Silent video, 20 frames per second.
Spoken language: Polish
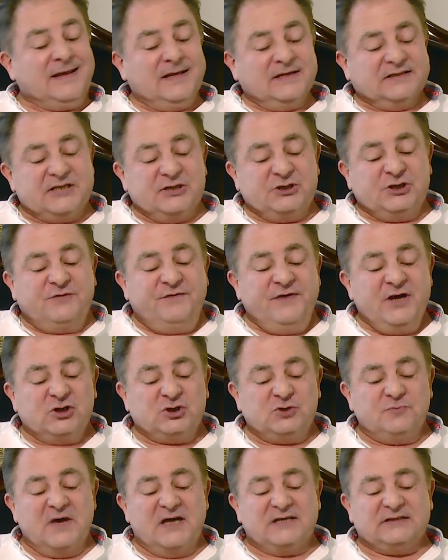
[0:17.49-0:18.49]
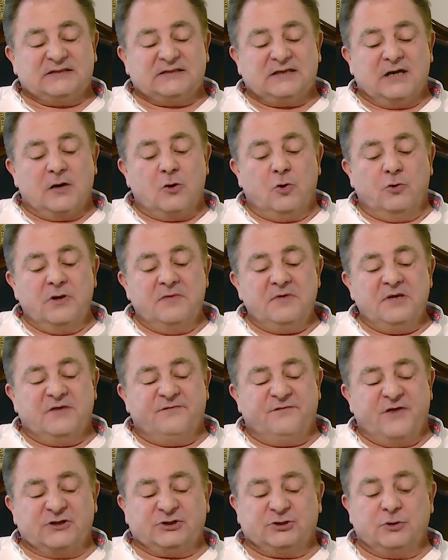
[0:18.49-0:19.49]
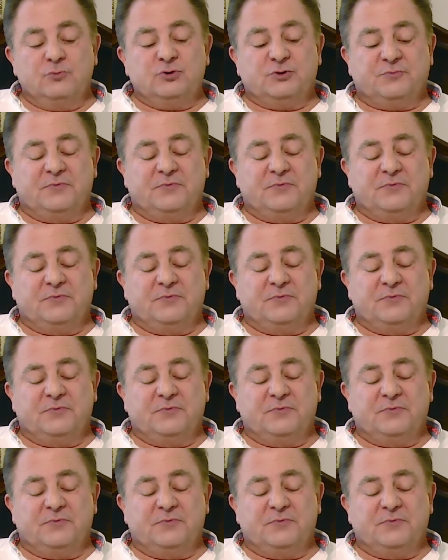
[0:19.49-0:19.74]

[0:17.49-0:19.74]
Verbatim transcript: ze świeżym estragonem i kwaśną